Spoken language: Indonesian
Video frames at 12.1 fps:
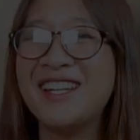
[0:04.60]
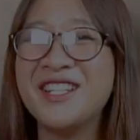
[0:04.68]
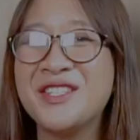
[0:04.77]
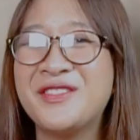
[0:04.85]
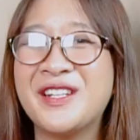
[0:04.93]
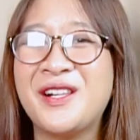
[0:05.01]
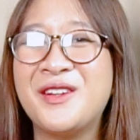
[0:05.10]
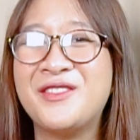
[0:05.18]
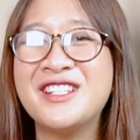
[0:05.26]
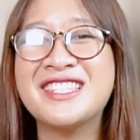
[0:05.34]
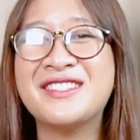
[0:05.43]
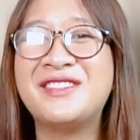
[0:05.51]
Rosavara
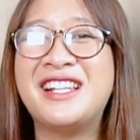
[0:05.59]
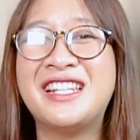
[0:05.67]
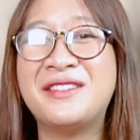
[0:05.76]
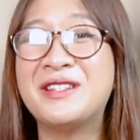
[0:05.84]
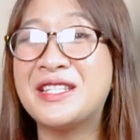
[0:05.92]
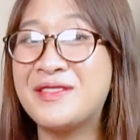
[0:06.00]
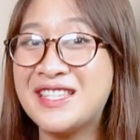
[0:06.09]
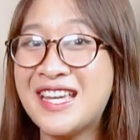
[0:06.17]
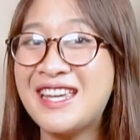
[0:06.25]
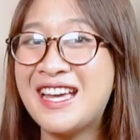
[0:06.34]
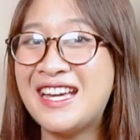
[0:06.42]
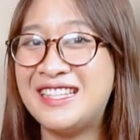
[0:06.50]
Lovers, kembali lagi bersama
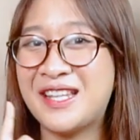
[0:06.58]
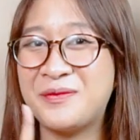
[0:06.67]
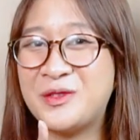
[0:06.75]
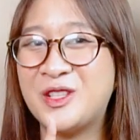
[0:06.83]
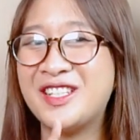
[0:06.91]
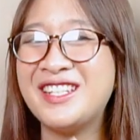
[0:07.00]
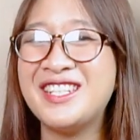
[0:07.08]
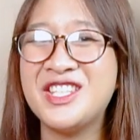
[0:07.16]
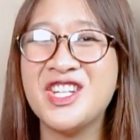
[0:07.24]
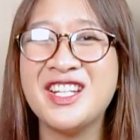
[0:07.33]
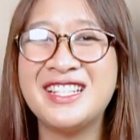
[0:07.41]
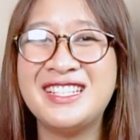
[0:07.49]
saya Intan Putri di
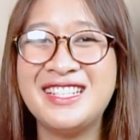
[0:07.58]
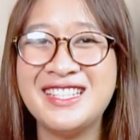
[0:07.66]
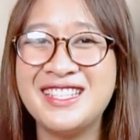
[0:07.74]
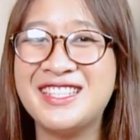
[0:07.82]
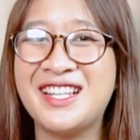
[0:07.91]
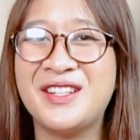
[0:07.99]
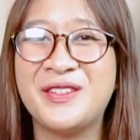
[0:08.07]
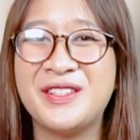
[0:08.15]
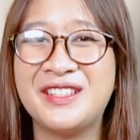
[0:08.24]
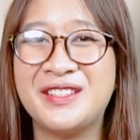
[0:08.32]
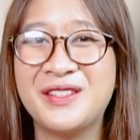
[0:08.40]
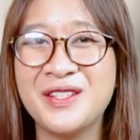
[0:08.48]
channel Essential Oil